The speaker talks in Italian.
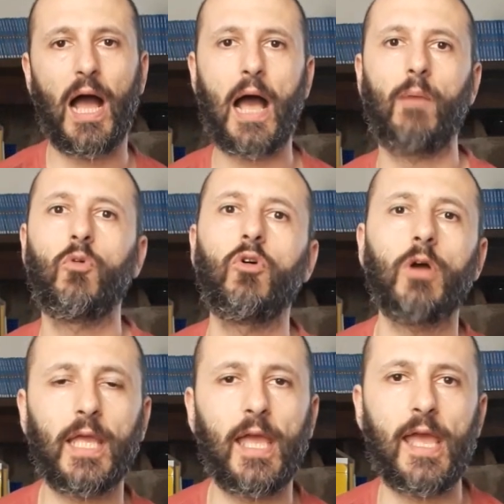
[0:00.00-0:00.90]

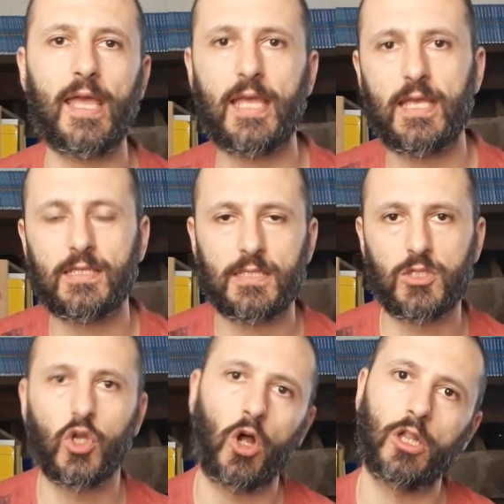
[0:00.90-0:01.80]
amore e
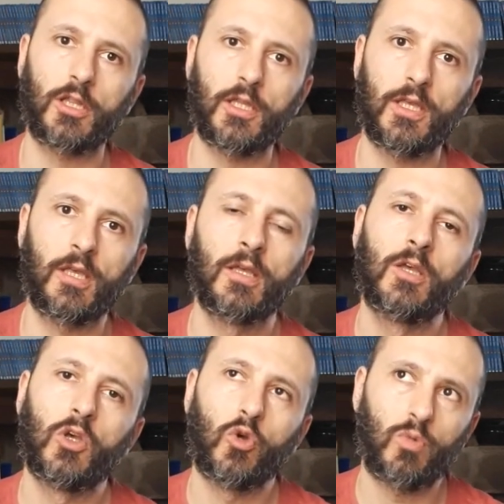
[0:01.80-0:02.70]
soldi.
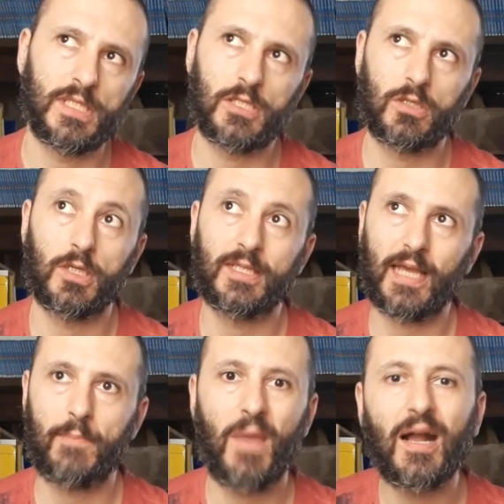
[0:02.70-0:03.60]
Questi sono i
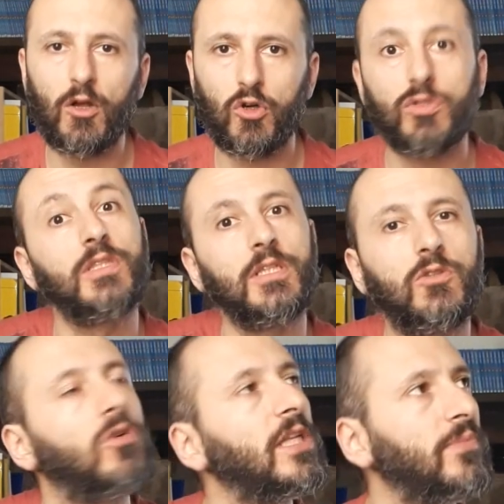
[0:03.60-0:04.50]
tre macro
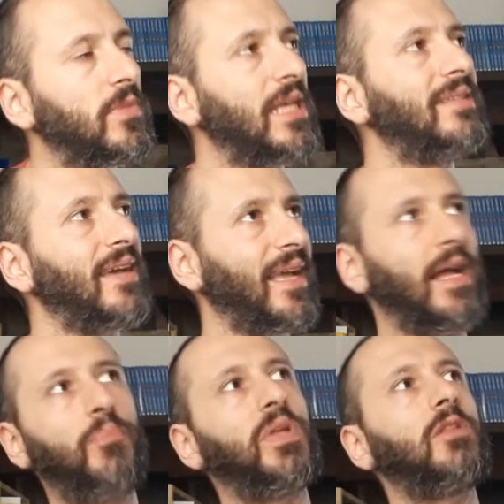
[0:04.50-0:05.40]
titoli dei tre
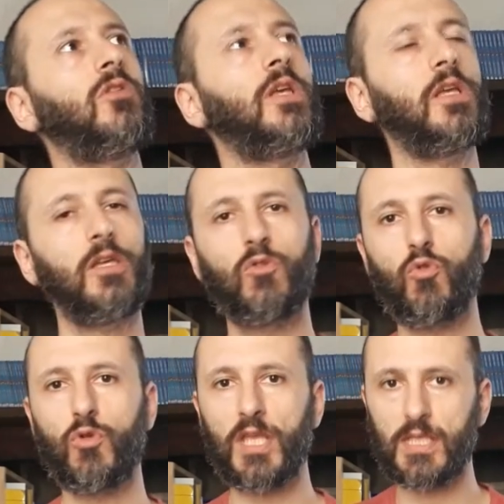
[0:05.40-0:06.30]
capitoli in
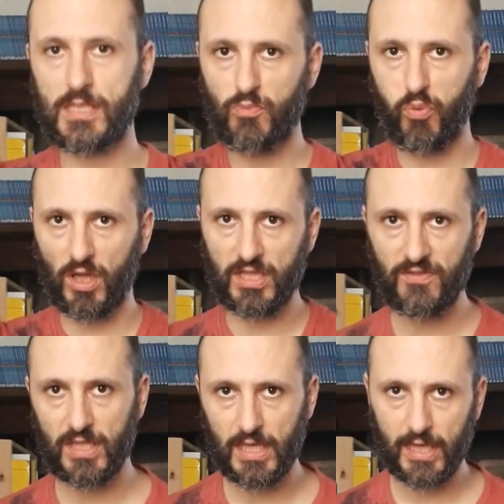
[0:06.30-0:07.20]
cui si può
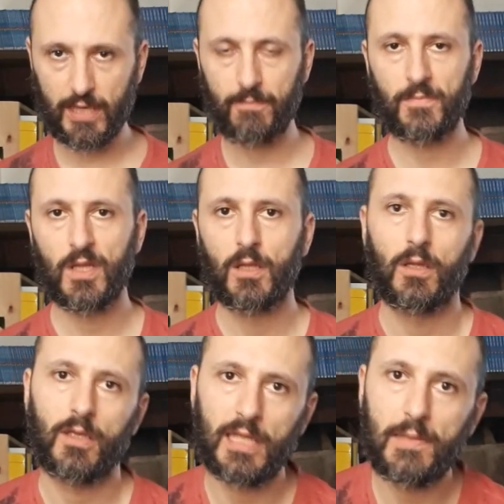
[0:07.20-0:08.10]
dividere
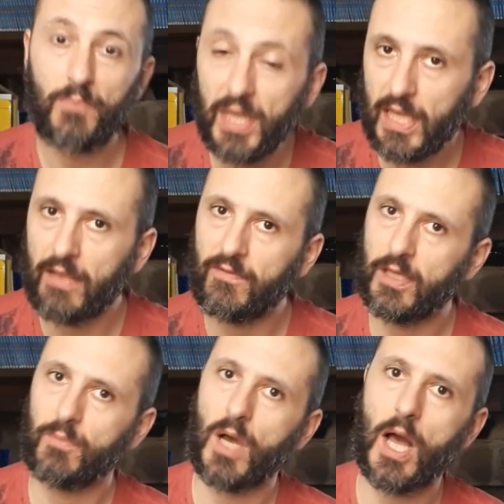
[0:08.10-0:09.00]
il
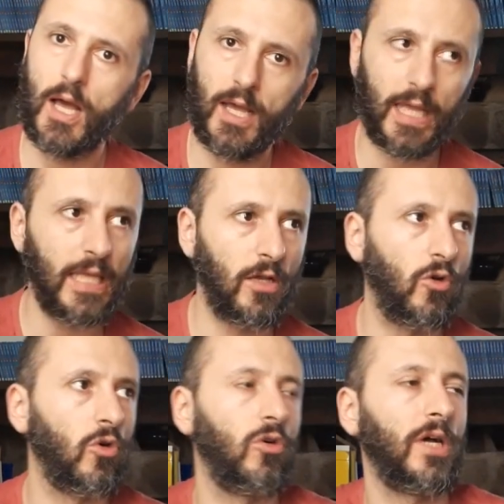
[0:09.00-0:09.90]
breve ma
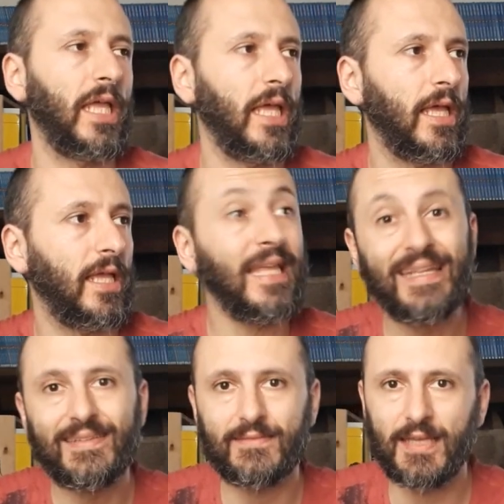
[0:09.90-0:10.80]
ricco e
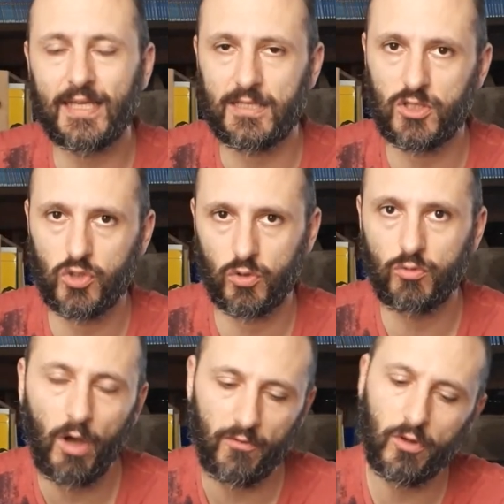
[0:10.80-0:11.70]
intenso
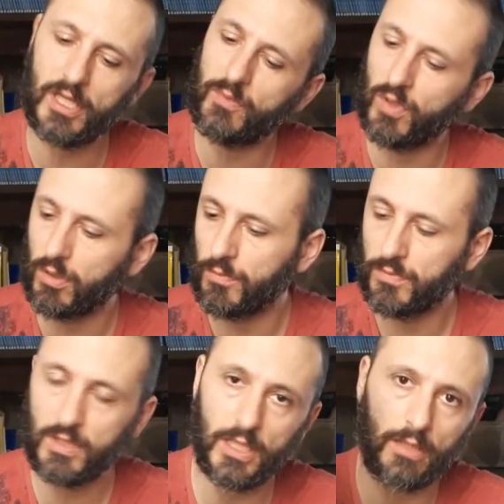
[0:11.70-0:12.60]
nuovo libro
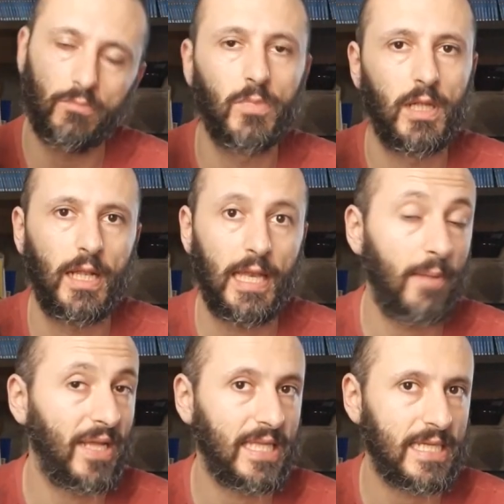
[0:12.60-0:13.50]
di La
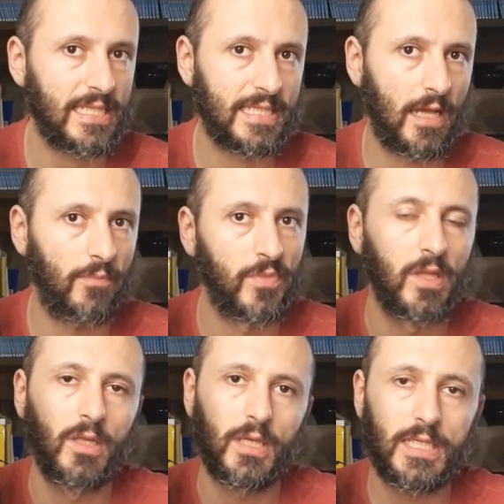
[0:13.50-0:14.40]
Badessa,
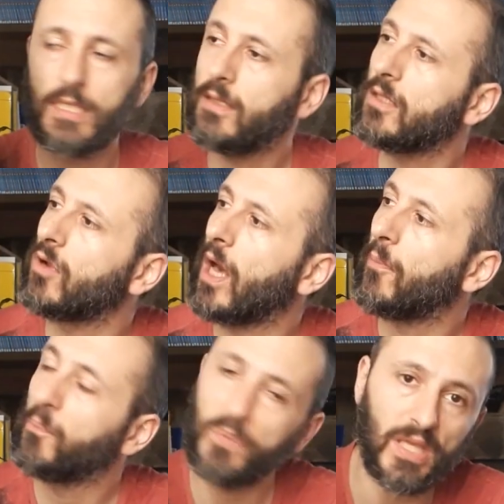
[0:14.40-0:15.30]
che si
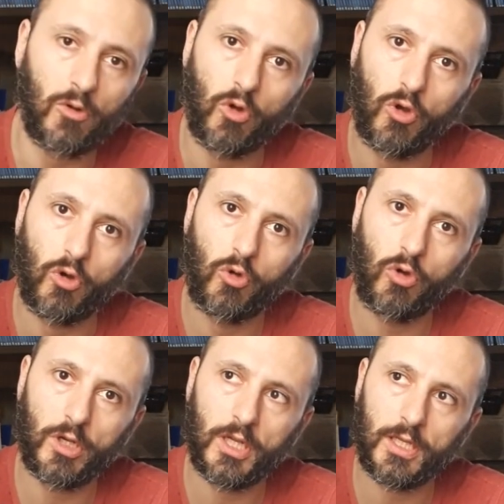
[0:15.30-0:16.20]
intitola Piccolo
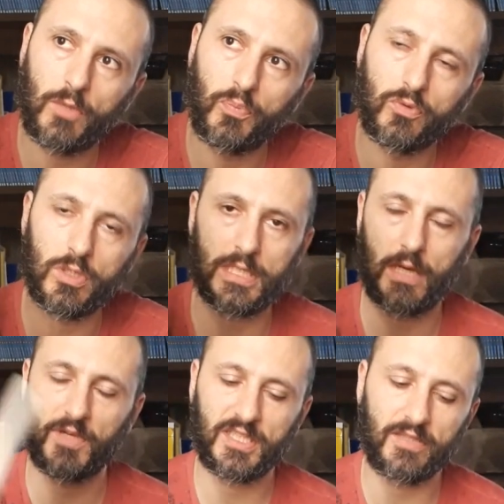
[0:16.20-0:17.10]
con il punto
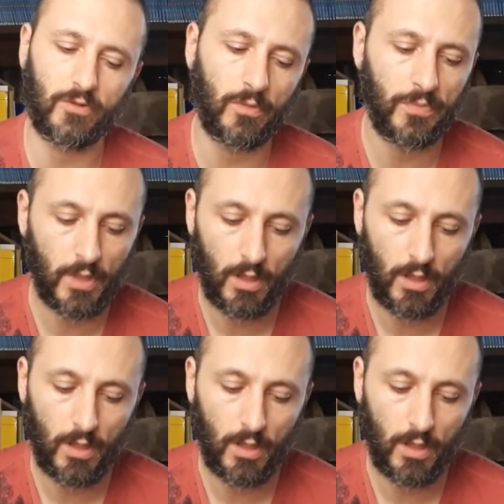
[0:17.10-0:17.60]
esclamativo.